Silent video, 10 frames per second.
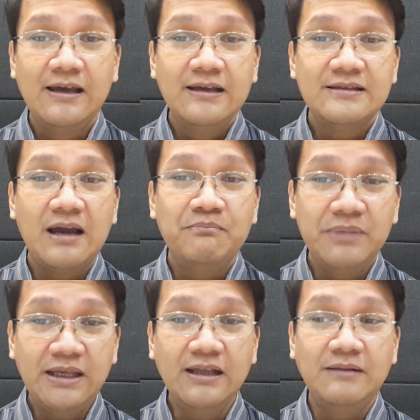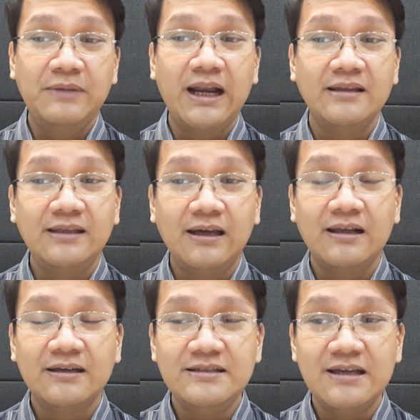sambil
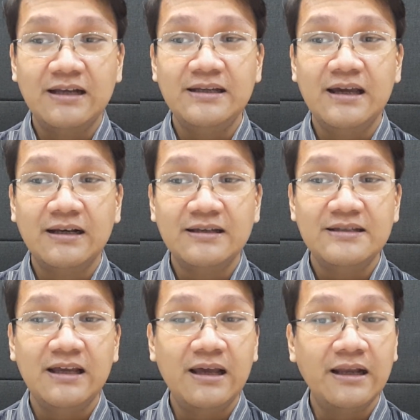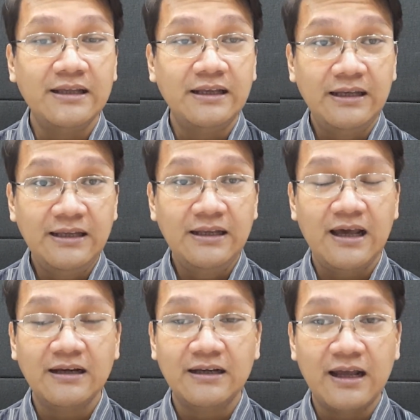menantikan kejadian-kejadian ini
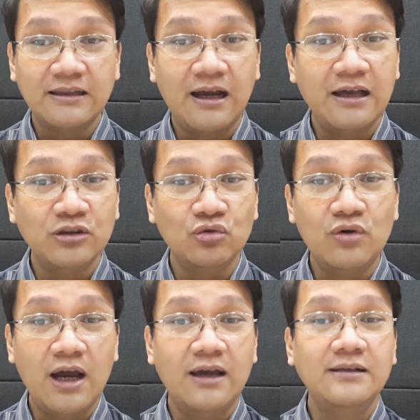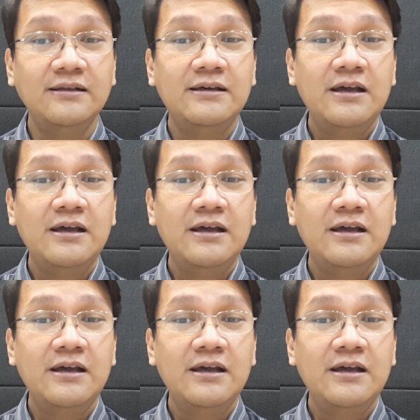dan kedatangan Tuhan,